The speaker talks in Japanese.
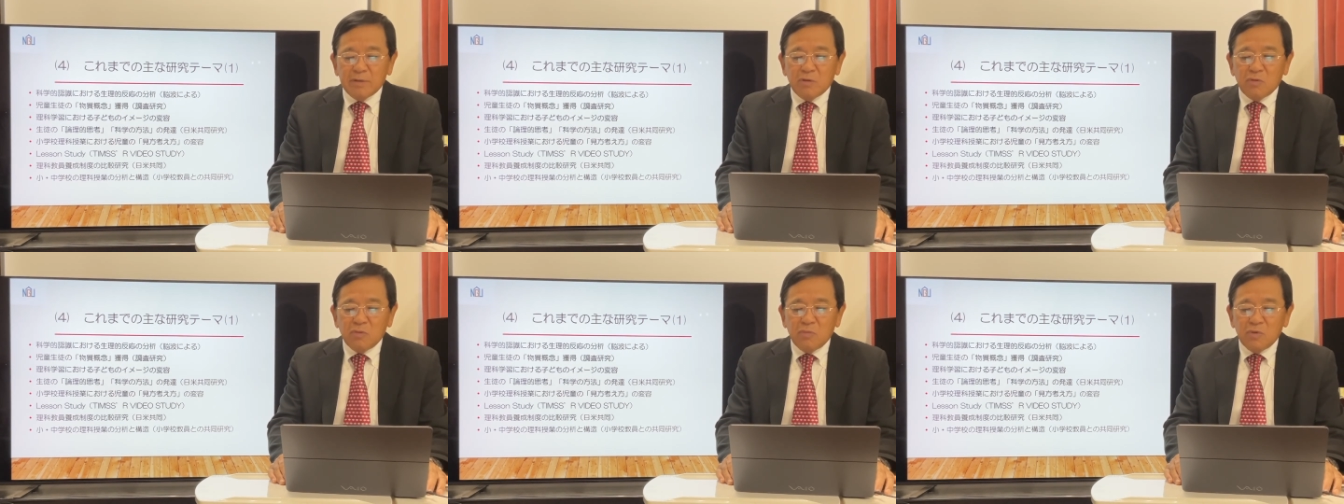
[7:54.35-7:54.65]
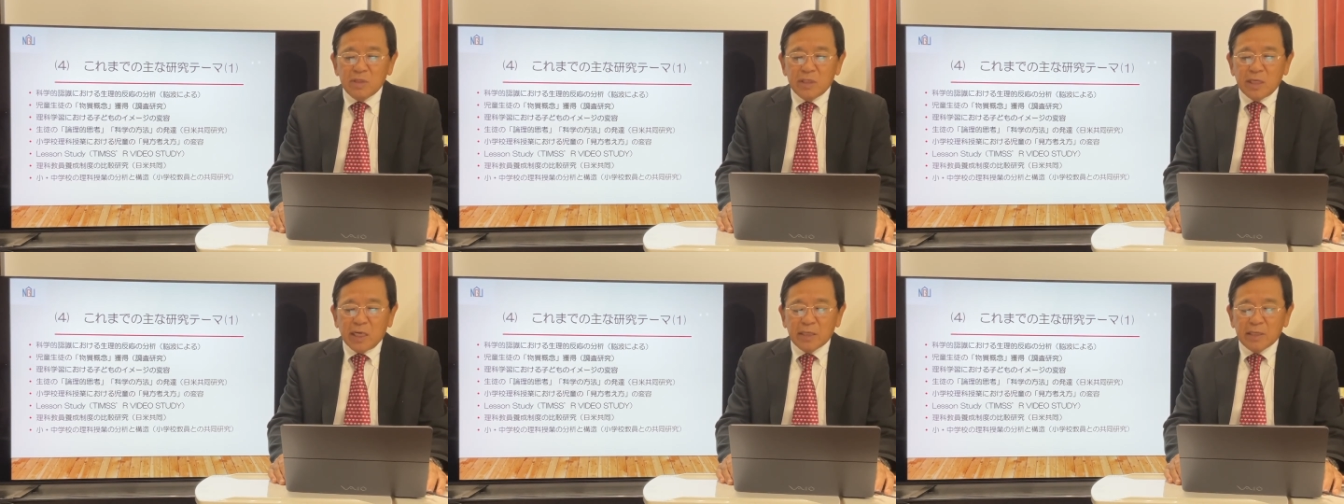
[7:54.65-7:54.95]

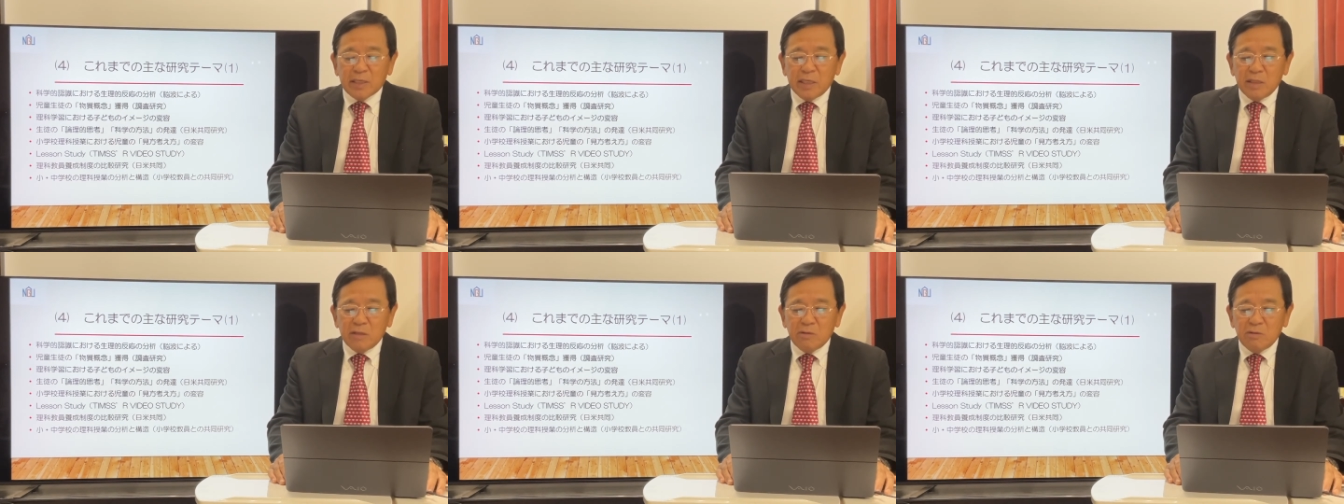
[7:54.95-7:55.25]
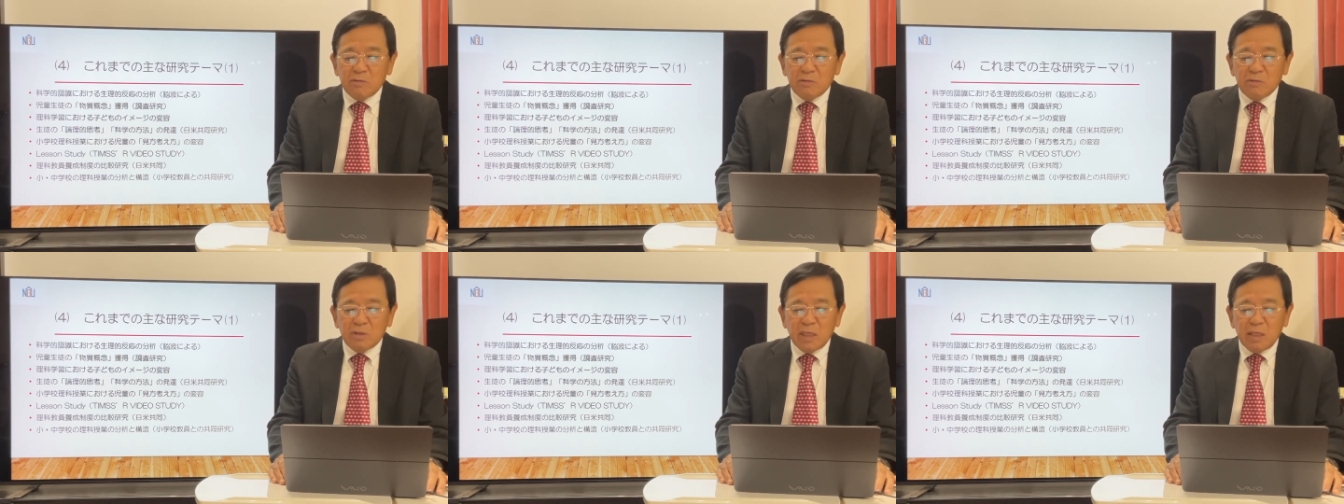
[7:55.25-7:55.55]
主な研
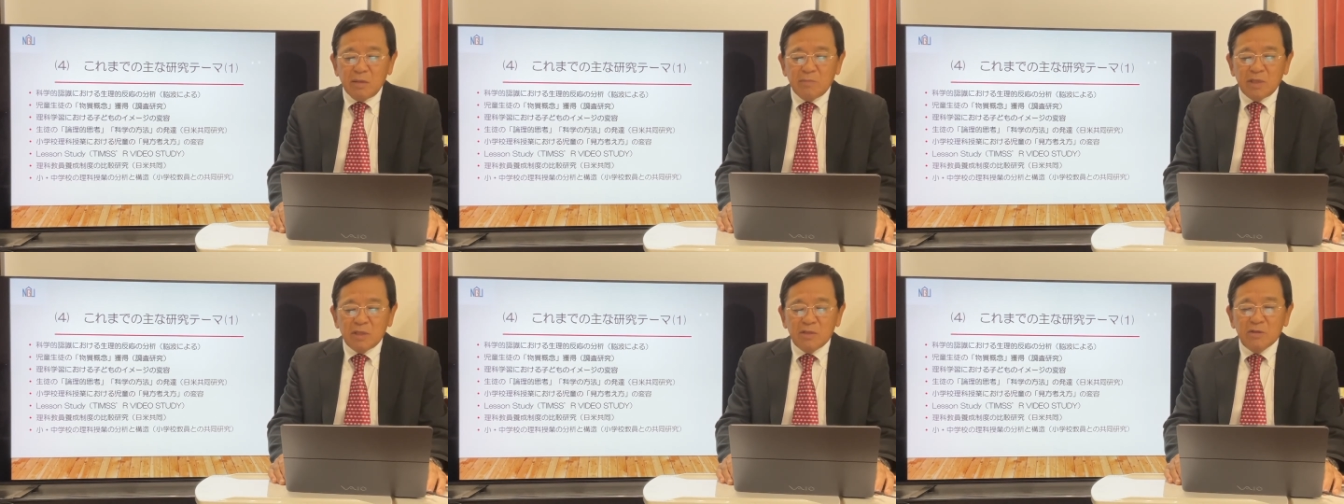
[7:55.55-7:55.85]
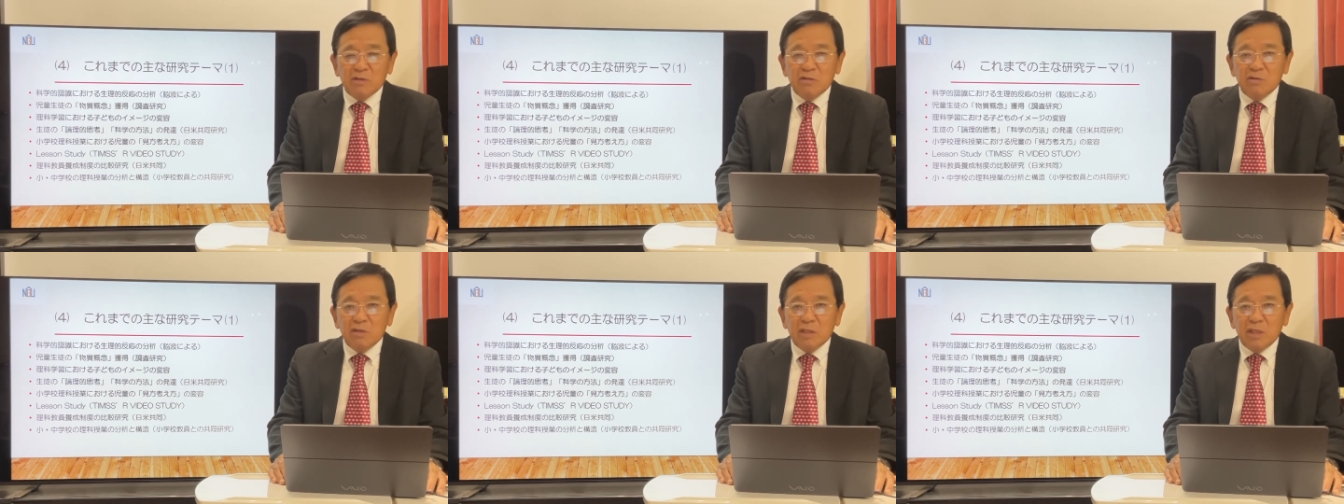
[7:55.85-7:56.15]
究テーマに
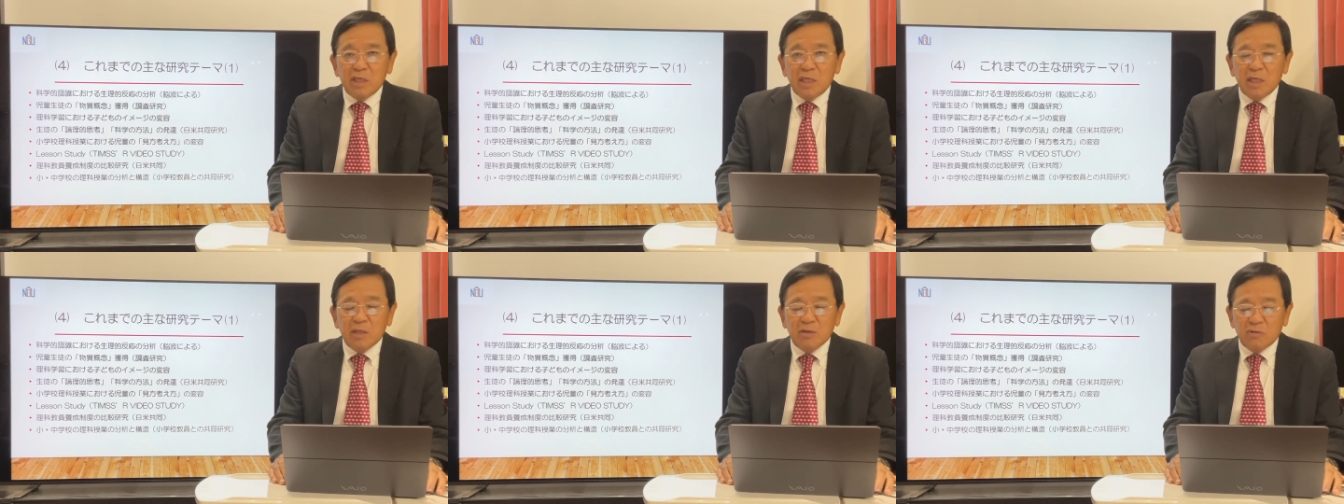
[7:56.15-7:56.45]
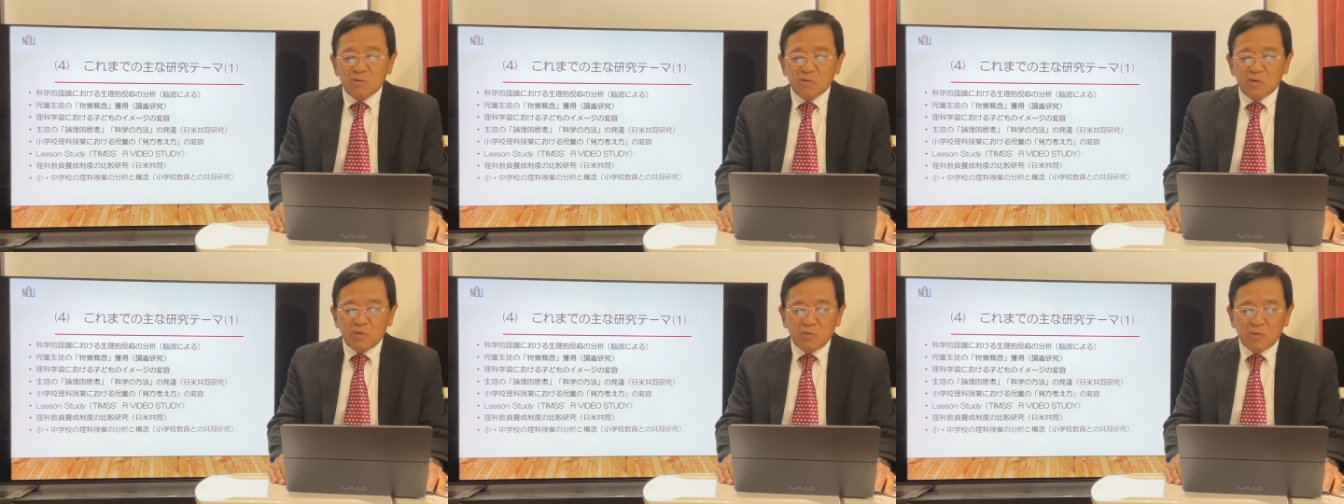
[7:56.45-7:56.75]
ついて
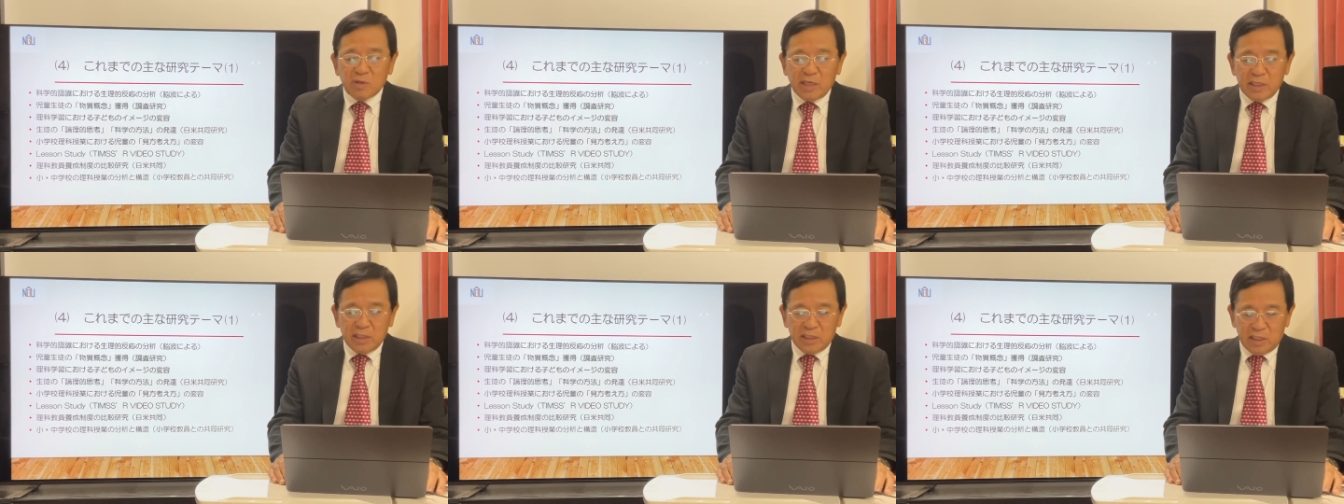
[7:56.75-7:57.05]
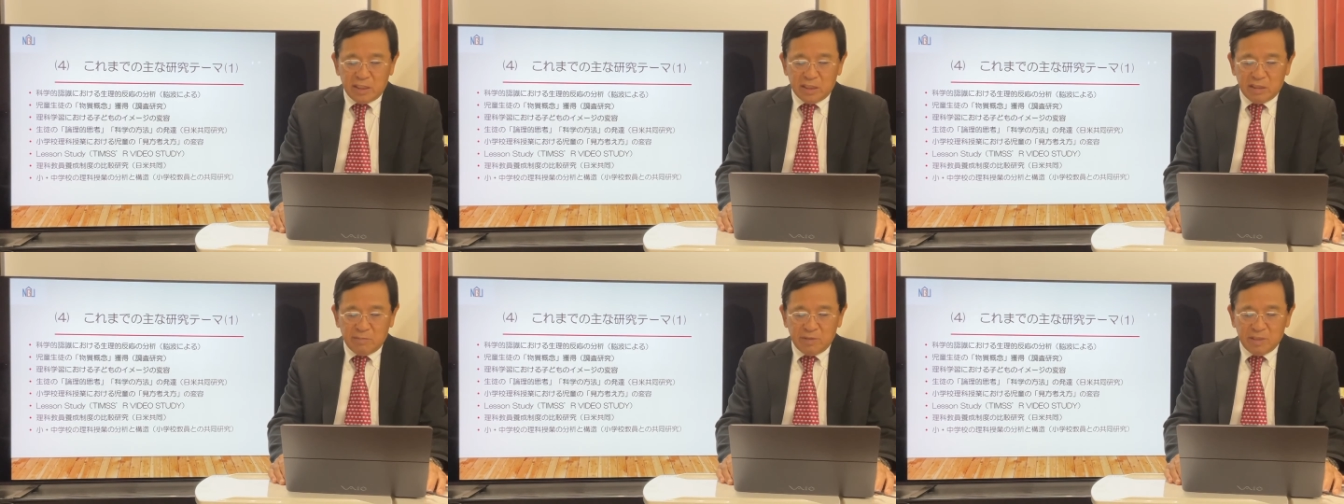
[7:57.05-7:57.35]
ご紹介い
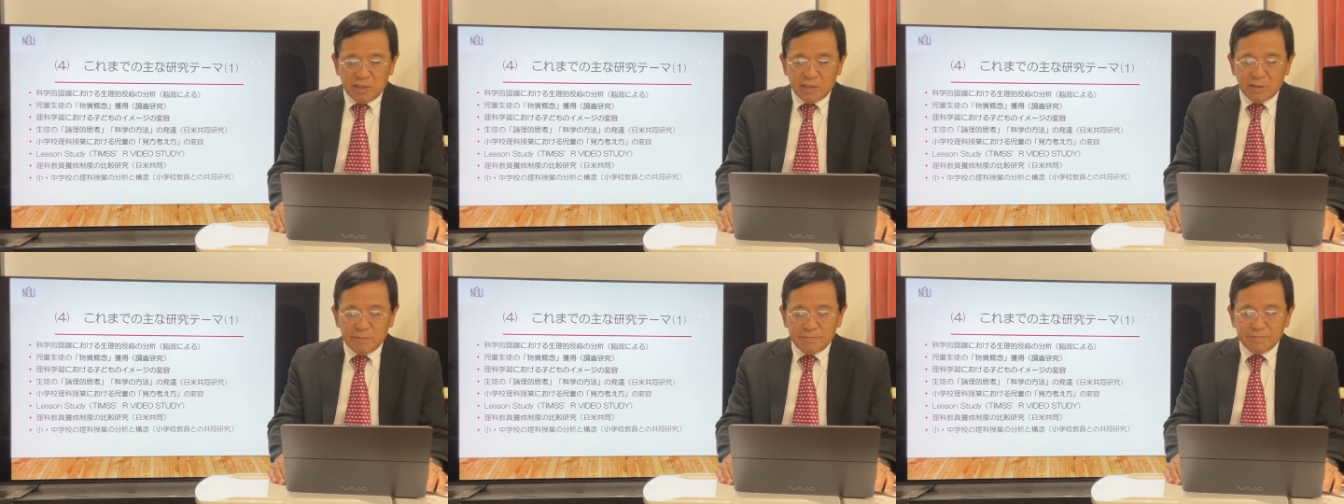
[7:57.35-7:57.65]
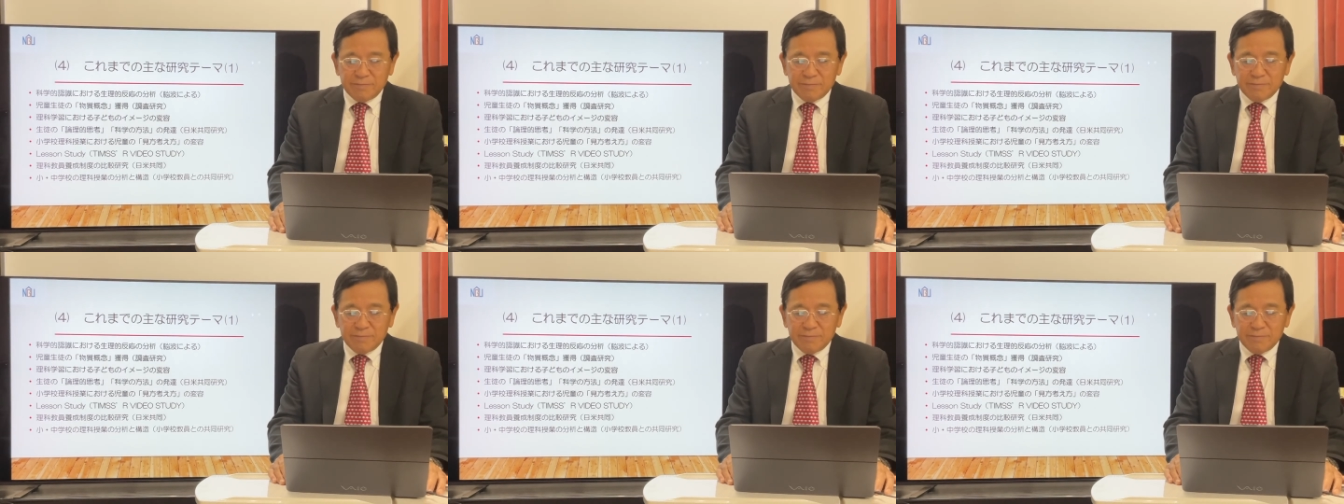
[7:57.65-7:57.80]
たします。